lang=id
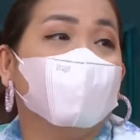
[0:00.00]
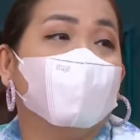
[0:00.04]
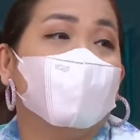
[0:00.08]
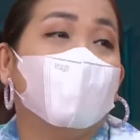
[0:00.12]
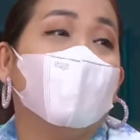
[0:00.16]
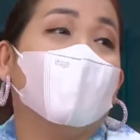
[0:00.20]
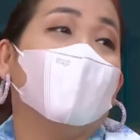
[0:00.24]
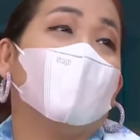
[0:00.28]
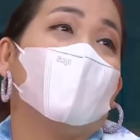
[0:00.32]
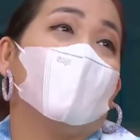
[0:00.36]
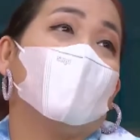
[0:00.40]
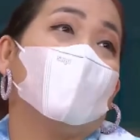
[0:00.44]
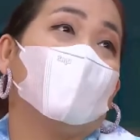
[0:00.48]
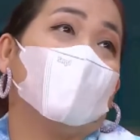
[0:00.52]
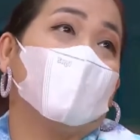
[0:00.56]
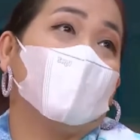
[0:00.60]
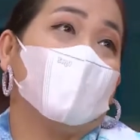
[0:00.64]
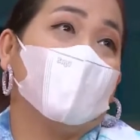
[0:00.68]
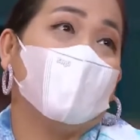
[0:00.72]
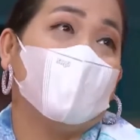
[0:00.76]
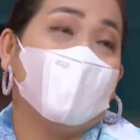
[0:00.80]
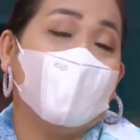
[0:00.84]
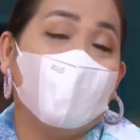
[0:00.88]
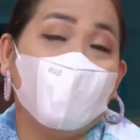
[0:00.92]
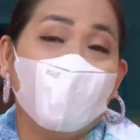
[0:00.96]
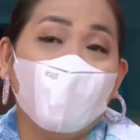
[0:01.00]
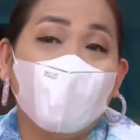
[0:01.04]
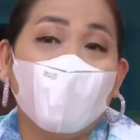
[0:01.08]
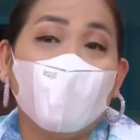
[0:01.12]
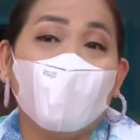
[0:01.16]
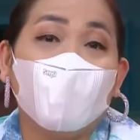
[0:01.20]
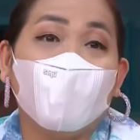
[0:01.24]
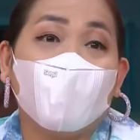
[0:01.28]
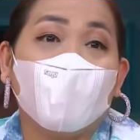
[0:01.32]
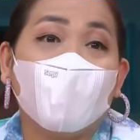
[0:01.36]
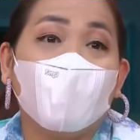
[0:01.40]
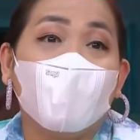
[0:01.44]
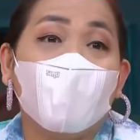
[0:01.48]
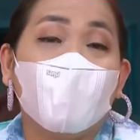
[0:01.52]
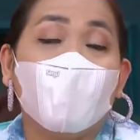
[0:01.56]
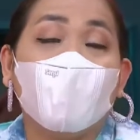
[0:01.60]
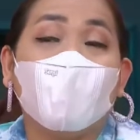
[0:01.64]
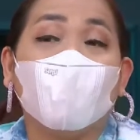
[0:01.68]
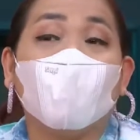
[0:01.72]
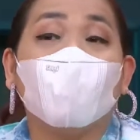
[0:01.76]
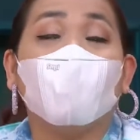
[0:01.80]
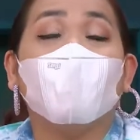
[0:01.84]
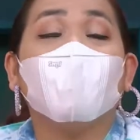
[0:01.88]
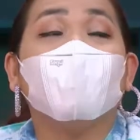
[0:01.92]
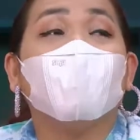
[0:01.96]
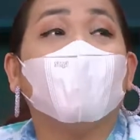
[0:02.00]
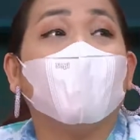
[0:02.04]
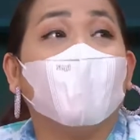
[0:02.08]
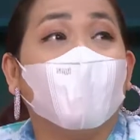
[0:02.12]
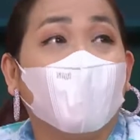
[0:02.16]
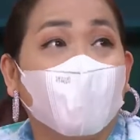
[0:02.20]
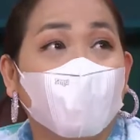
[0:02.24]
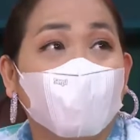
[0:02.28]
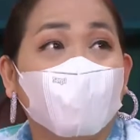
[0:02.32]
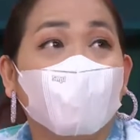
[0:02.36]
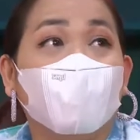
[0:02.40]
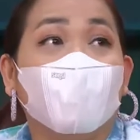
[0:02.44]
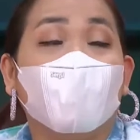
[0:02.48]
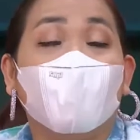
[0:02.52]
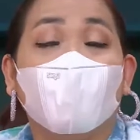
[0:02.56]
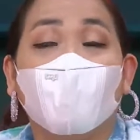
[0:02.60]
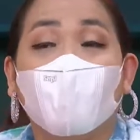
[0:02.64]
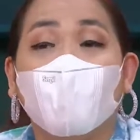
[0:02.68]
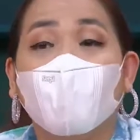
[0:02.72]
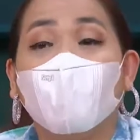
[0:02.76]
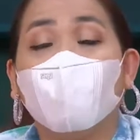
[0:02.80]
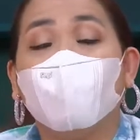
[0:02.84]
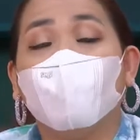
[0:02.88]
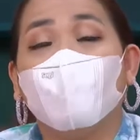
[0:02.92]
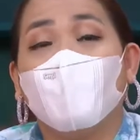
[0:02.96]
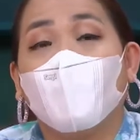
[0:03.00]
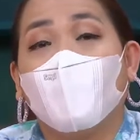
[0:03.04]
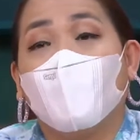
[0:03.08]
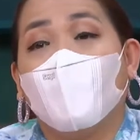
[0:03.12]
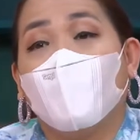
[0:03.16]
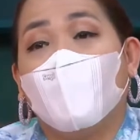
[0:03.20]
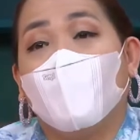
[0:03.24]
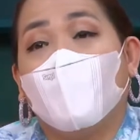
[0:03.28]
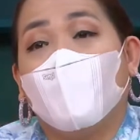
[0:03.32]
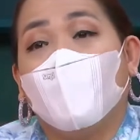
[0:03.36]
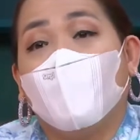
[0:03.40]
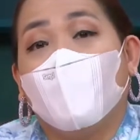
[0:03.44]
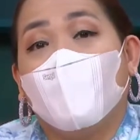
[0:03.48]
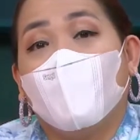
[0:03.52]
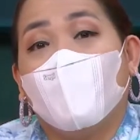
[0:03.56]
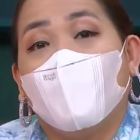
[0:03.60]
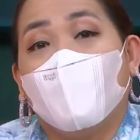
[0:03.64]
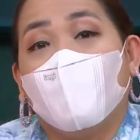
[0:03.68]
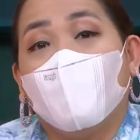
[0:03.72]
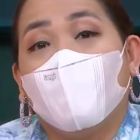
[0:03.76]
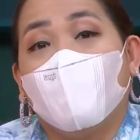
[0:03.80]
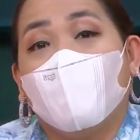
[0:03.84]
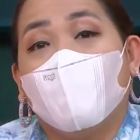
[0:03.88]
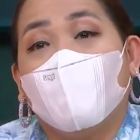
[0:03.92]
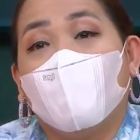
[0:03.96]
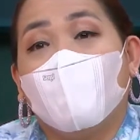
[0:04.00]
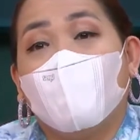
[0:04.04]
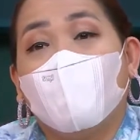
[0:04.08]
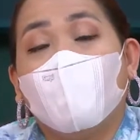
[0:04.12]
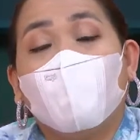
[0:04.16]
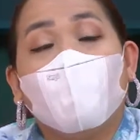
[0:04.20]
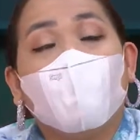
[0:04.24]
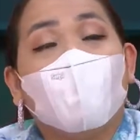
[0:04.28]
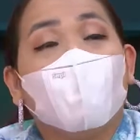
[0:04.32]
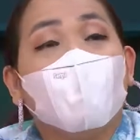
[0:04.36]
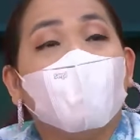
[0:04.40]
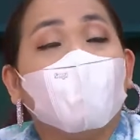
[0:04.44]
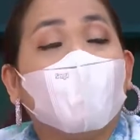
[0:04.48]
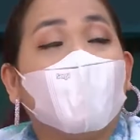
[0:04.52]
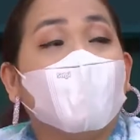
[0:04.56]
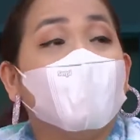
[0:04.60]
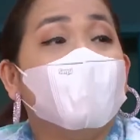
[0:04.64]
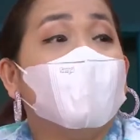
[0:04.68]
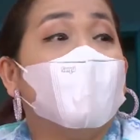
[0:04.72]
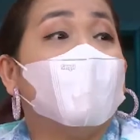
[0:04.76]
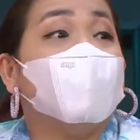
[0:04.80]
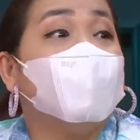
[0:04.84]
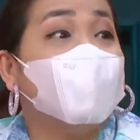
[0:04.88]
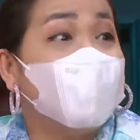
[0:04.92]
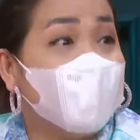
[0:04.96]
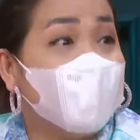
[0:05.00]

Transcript: 19 dia nggak kuat lagi akhirnya dia ke rumah sakit sendiri ke rumah sakit JMC